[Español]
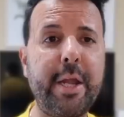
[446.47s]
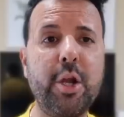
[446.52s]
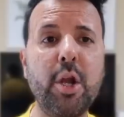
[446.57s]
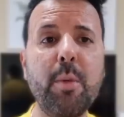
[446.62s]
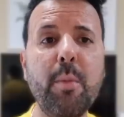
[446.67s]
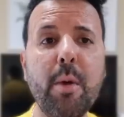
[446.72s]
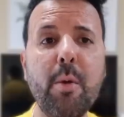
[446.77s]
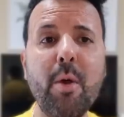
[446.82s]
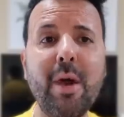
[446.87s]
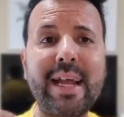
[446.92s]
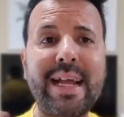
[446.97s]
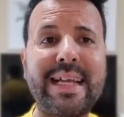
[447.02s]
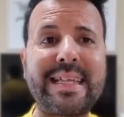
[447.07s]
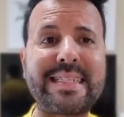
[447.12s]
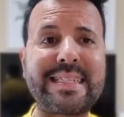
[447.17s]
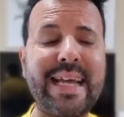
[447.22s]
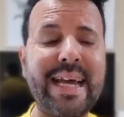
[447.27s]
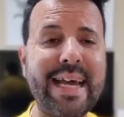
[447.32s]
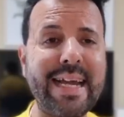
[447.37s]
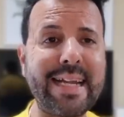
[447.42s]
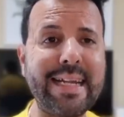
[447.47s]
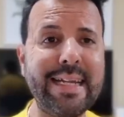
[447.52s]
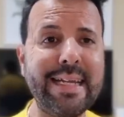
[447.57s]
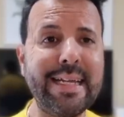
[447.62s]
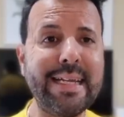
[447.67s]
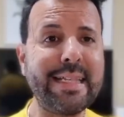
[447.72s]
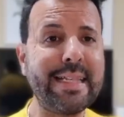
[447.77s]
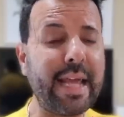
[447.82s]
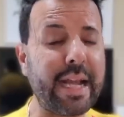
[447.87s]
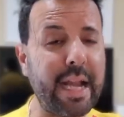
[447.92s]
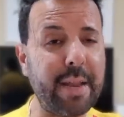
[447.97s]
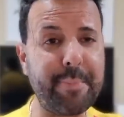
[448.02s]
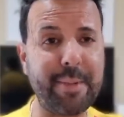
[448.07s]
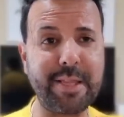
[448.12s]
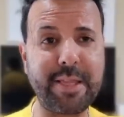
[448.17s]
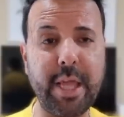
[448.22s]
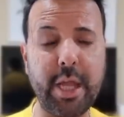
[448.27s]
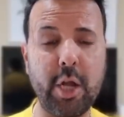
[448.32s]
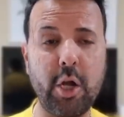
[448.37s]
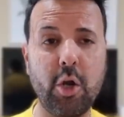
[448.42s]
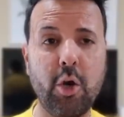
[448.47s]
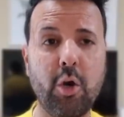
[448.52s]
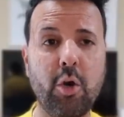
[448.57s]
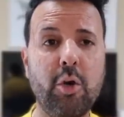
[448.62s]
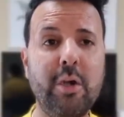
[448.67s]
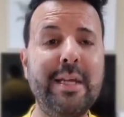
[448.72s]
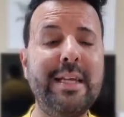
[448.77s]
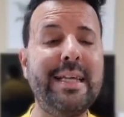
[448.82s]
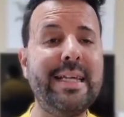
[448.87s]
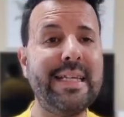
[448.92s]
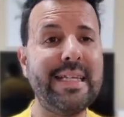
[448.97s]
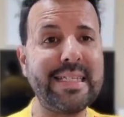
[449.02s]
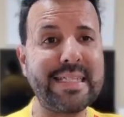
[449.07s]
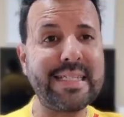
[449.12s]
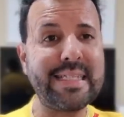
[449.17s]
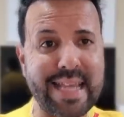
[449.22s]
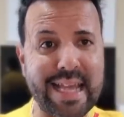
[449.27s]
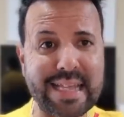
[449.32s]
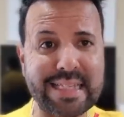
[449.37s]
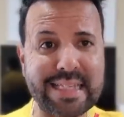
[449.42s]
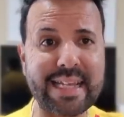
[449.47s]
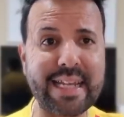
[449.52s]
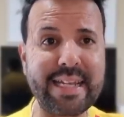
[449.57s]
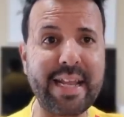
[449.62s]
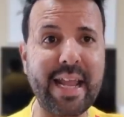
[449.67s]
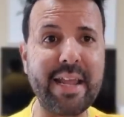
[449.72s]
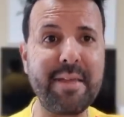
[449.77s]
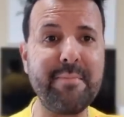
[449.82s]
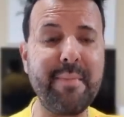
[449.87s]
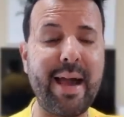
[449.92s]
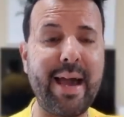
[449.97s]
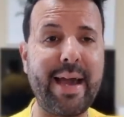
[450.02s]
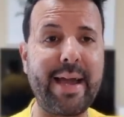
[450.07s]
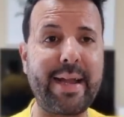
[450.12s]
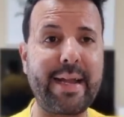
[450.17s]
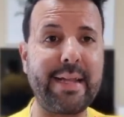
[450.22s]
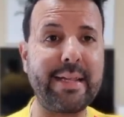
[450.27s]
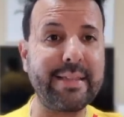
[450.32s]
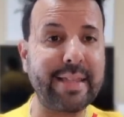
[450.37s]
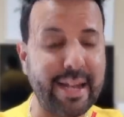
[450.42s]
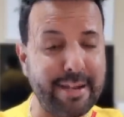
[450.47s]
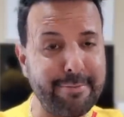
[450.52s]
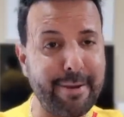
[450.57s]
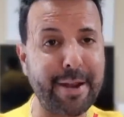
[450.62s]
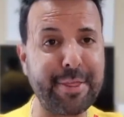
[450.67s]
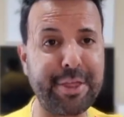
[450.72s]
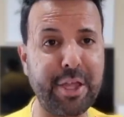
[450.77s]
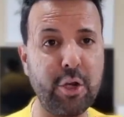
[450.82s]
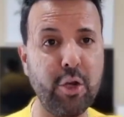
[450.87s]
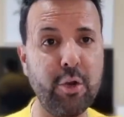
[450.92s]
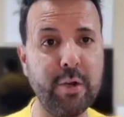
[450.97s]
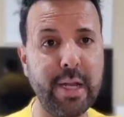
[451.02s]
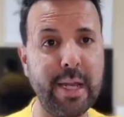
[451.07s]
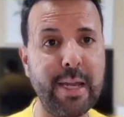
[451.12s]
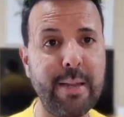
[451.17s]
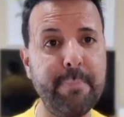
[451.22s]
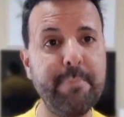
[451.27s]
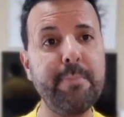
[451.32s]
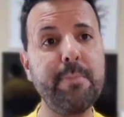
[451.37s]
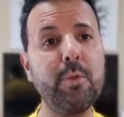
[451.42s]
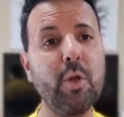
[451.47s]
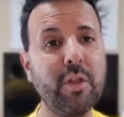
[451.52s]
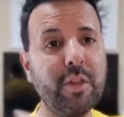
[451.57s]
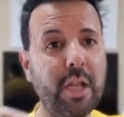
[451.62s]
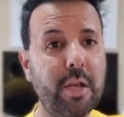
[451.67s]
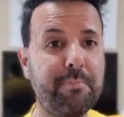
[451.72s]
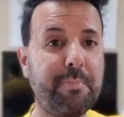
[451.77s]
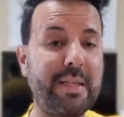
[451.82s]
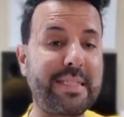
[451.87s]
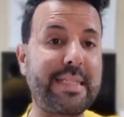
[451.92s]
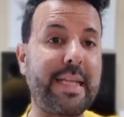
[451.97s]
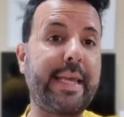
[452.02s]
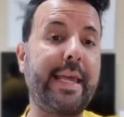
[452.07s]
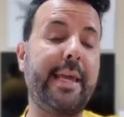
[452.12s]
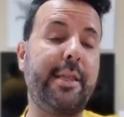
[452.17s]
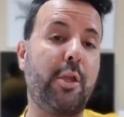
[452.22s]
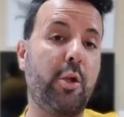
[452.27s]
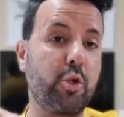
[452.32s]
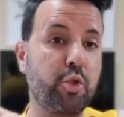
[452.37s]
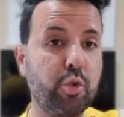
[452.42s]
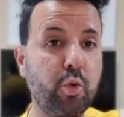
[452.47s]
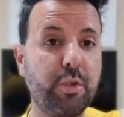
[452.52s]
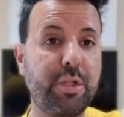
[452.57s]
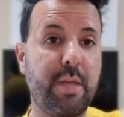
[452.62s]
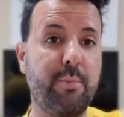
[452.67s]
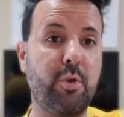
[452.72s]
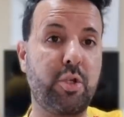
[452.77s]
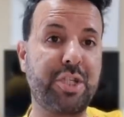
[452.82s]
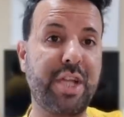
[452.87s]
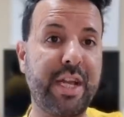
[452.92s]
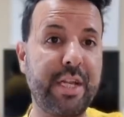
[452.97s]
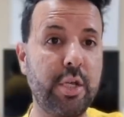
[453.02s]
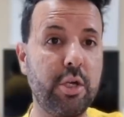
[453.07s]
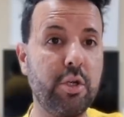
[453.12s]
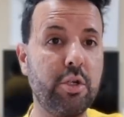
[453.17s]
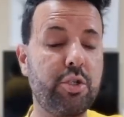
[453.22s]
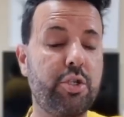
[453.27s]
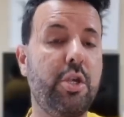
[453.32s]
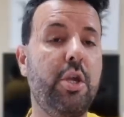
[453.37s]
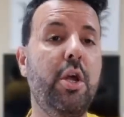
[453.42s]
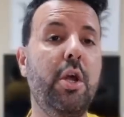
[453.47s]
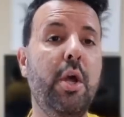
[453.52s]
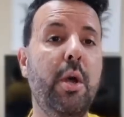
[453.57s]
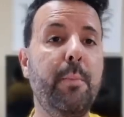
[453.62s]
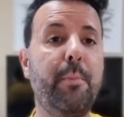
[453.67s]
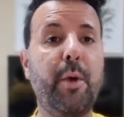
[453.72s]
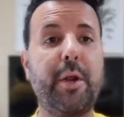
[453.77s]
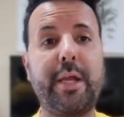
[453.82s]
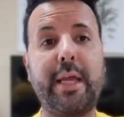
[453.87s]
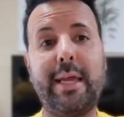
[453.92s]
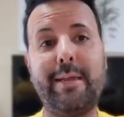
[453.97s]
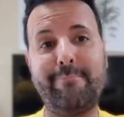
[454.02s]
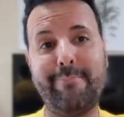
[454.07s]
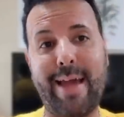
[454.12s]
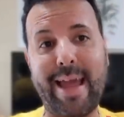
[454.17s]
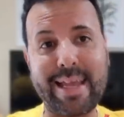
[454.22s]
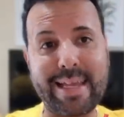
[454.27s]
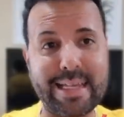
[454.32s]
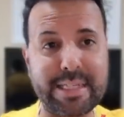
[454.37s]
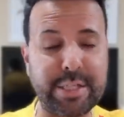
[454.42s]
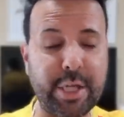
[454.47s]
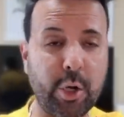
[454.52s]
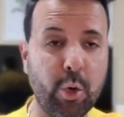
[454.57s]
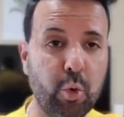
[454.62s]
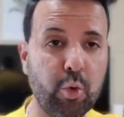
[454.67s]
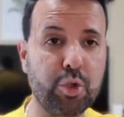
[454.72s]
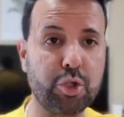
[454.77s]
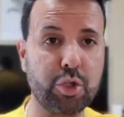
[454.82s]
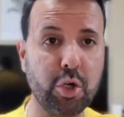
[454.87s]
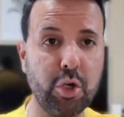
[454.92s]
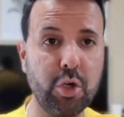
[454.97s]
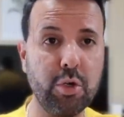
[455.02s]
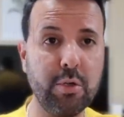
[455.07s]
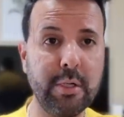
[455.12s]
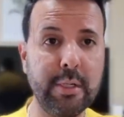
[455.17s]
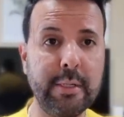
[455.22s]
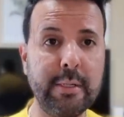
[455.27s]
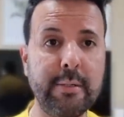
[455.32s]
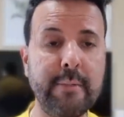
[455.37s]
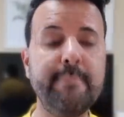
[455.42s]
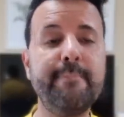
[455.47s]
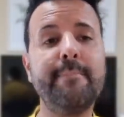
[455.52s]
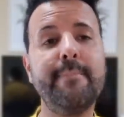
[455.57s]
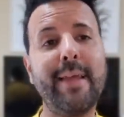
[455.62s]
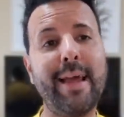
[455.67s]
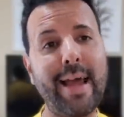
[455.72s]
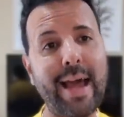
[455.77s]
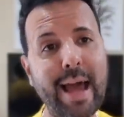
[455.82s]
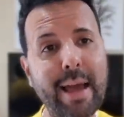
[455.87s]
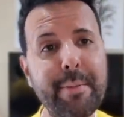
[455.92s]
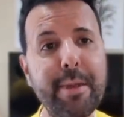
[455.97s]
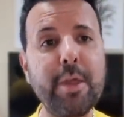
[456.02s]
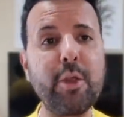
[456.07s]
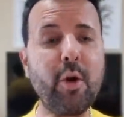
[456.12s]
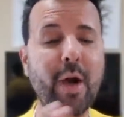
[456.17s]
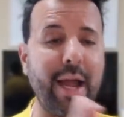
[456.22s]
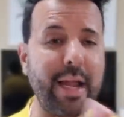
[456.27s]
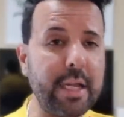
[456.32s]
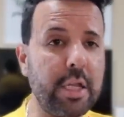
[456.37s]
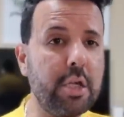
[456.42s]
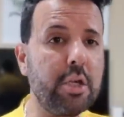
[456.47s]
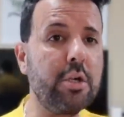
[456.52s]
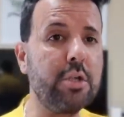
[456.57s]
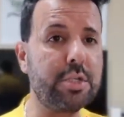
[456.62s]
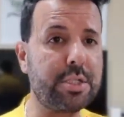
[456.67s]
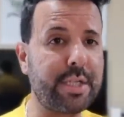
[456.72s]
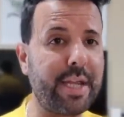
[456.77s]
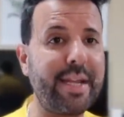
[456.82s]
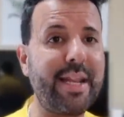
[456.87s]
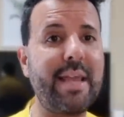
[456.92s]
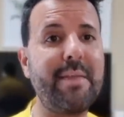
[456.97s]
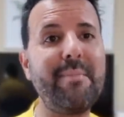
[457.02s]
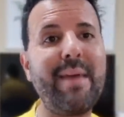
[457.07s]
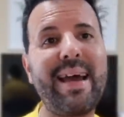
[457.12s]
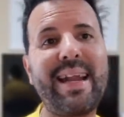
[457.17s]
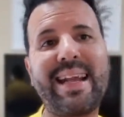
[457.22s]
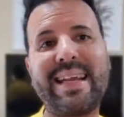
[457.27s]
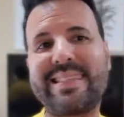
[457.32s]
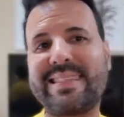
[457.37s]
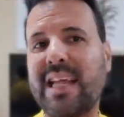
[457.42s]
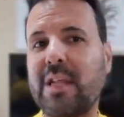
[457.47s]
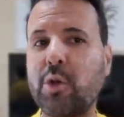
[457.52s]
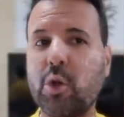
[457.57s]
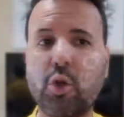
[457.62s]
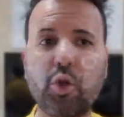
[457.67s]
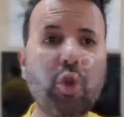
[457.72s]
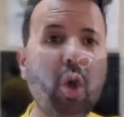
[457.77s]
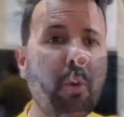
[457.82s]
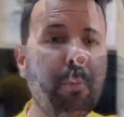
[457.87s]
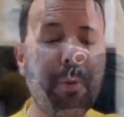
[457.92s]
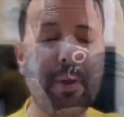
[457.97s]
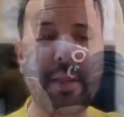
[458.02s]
no me voy a cansar de repetirlo. Si es el Neymar del Barcelona, no del PSG de los últimos años, porque hay que ser justo, ha habido años que Neymar ha estado top